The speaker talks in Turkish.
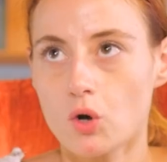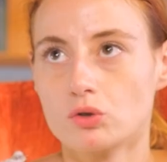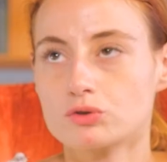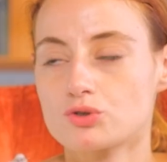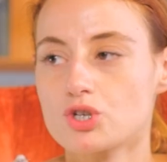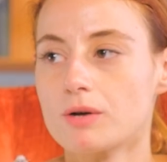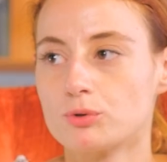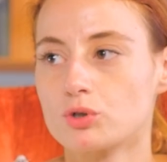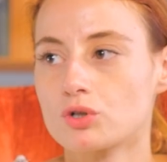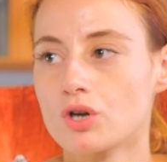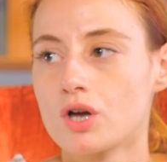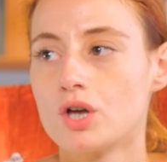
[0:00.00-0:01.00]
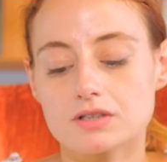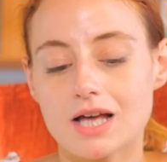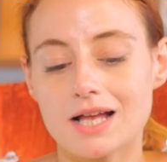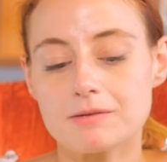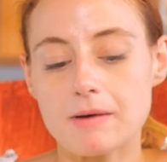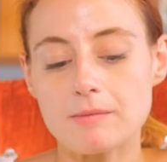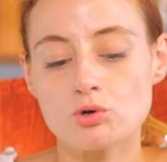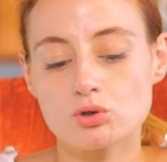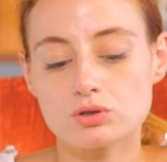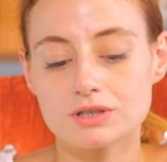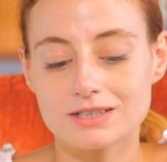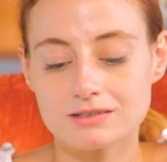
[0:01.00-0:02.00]
Oldukça büyük. Yani ben bu
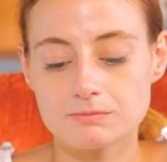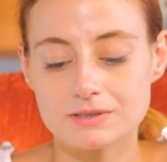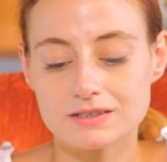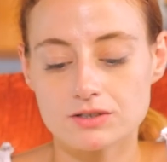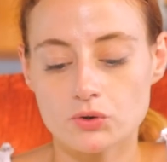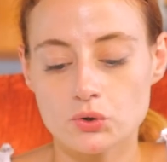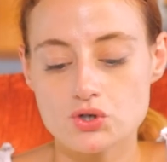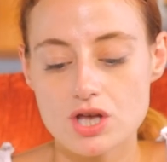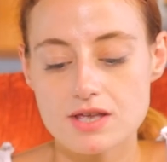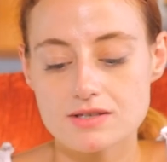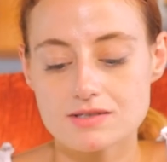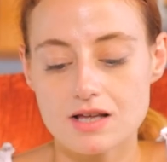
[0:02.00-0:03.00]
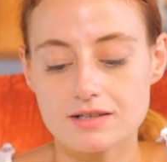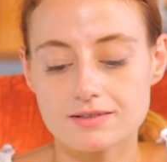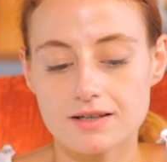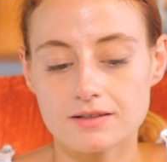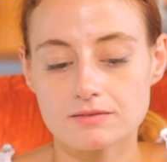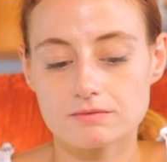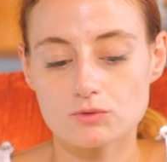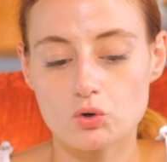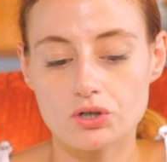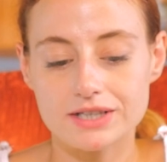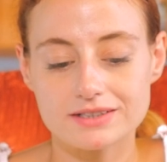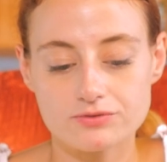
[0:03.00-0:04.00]
okula girmeden önce zaten
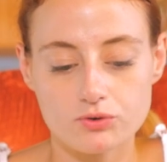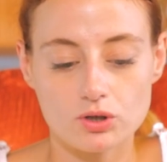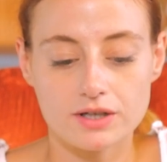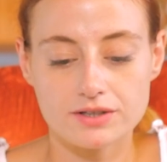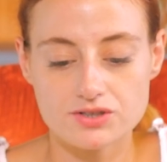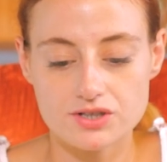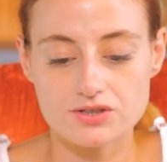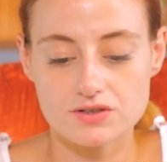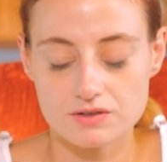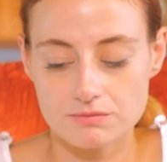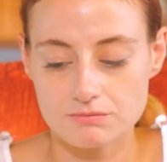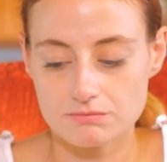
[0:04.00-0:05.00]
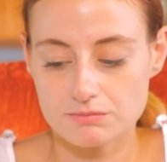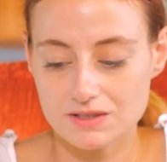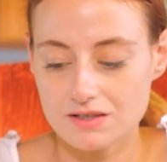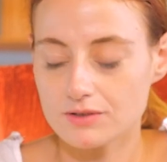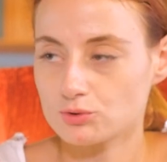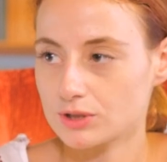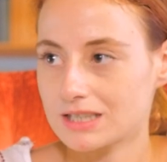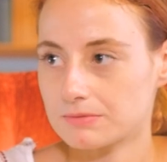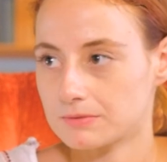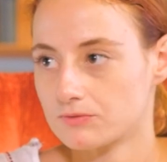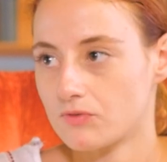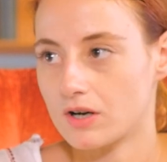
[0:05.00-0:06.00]
kolektif olarak çalıştığım bir tiyatro
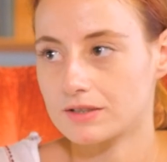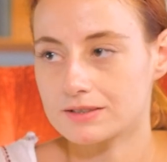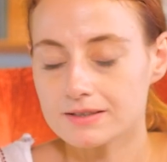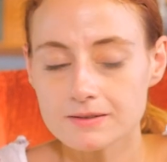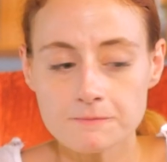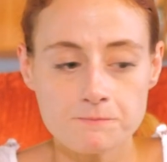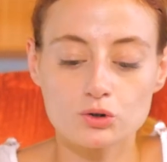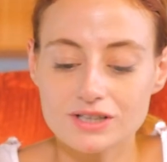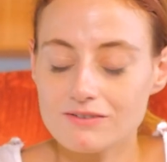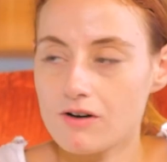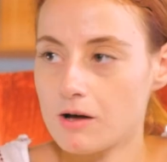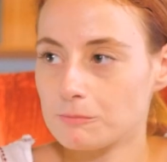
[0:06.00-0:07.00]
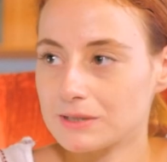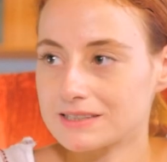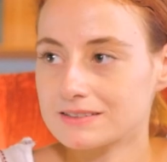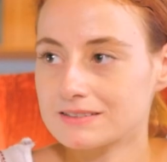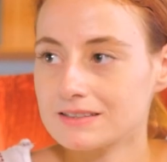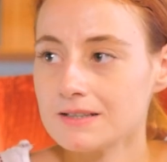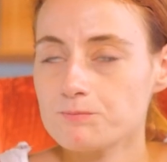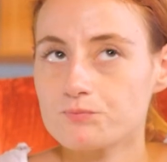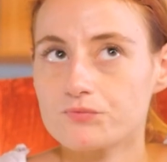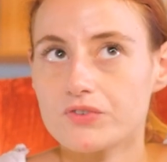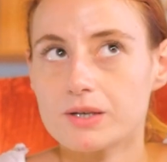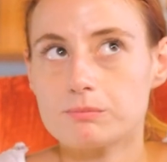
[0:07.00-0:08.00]
ekibim vardı. O devam etti hı hı.
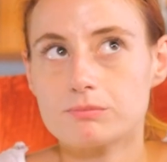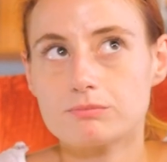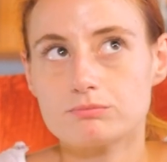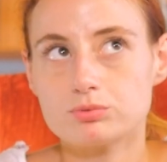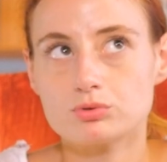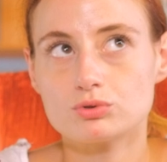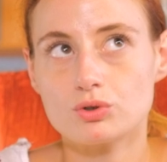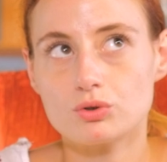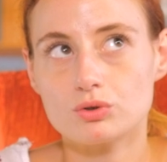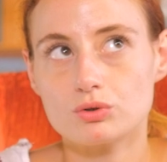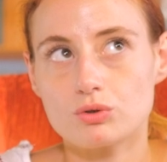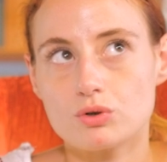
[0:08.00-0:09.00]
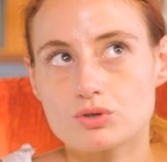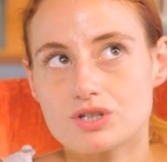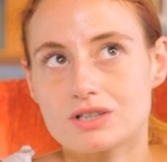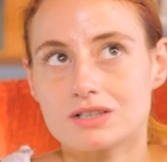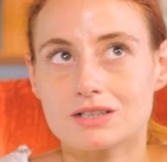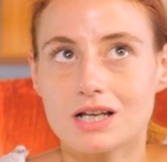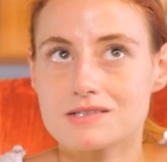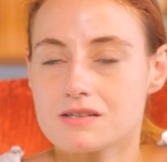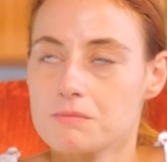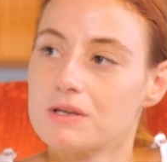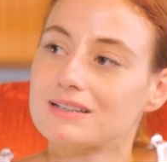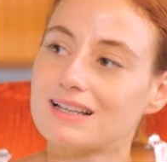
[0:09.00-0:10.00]
ve burada hocaların her
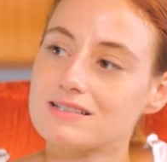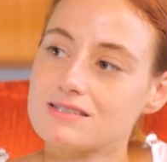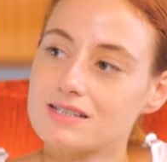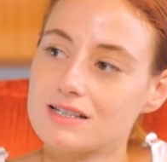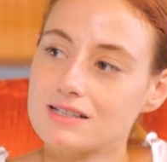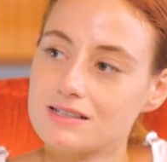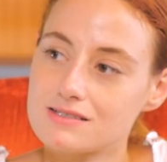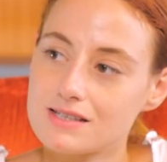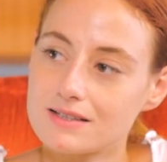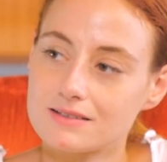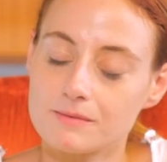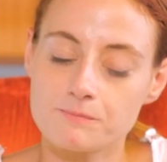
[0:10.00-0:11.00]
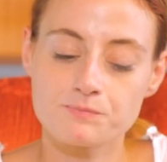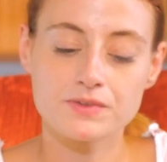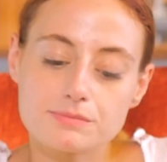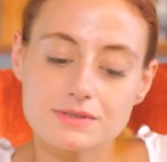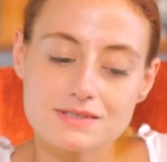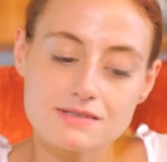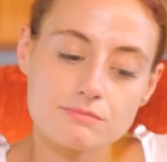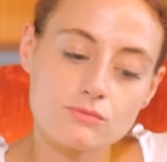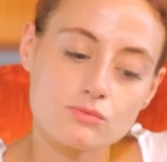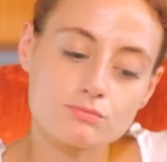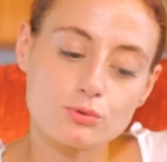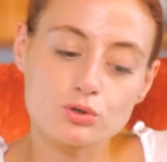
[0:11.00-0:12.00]
zaman desteğini hissettim.
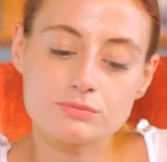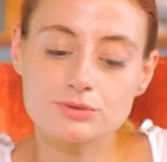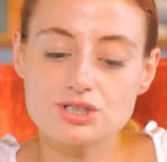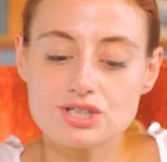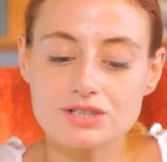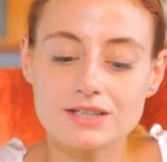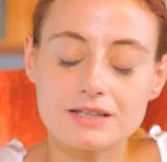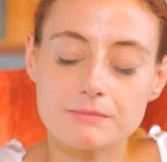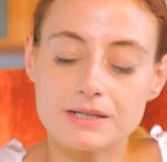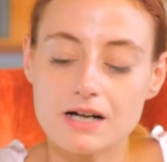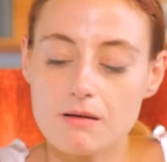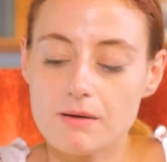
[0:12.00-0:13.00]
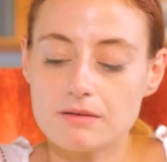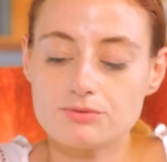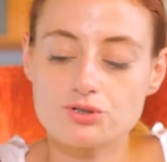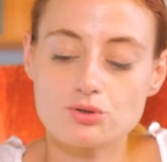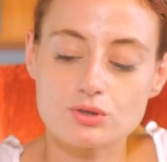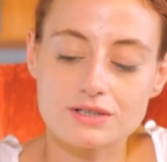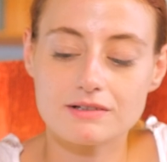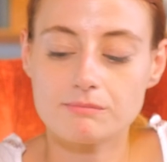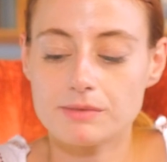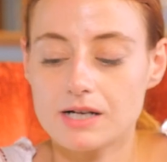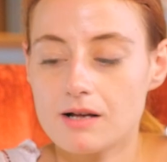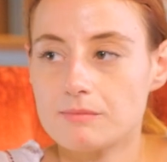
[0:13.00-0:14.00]
Bizim bölüm içinde de beraber bir şey
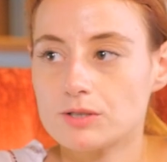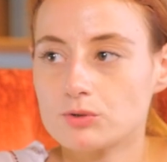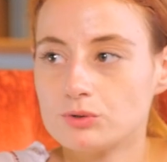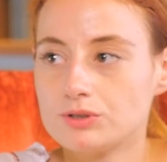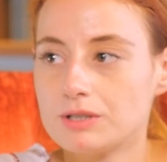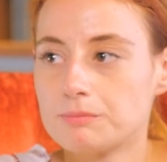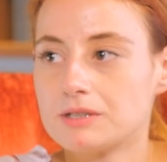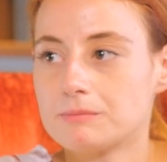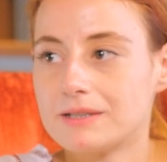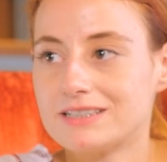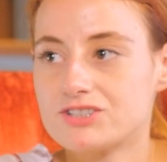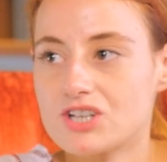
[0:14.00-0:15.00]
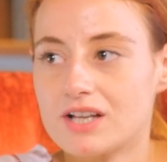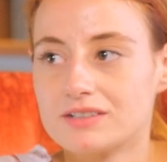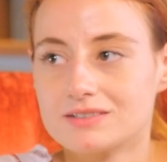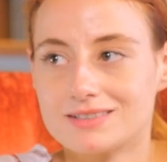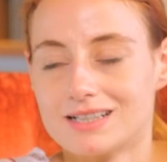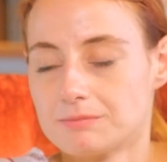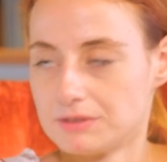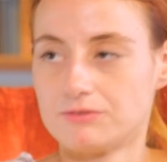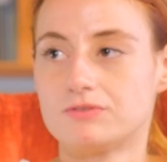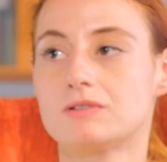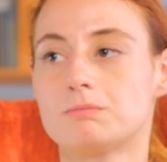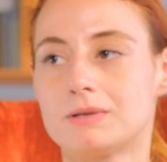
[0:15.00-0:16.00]
üretelim, beraber oyun yapalım heyecanı direkt bir
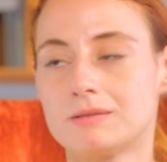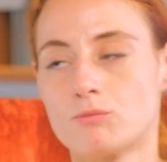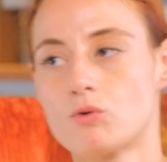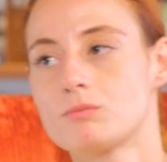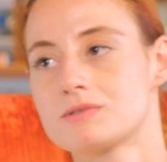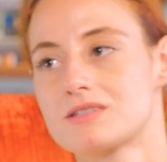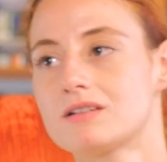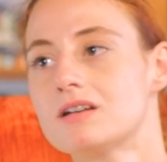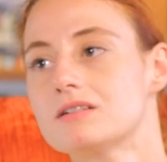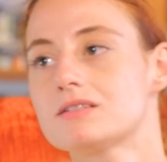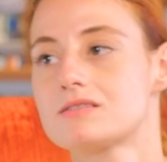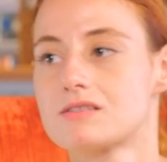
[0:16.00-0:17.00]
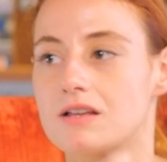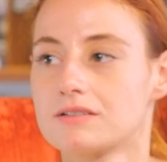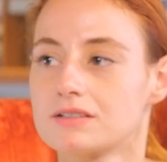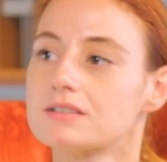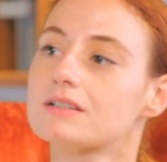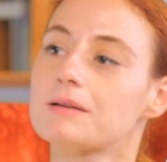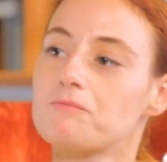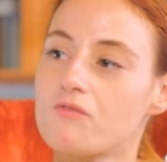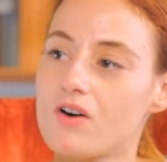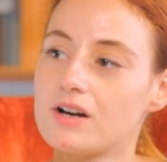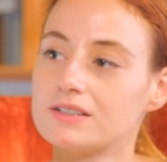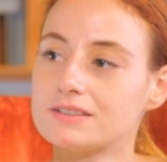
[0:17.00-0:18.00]
fiil benim olmasa da insanların hep
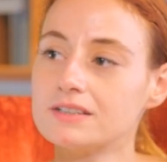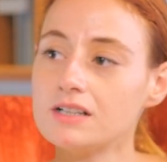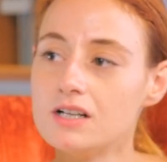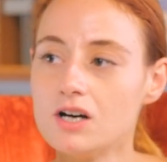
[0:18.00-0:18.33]
vardı.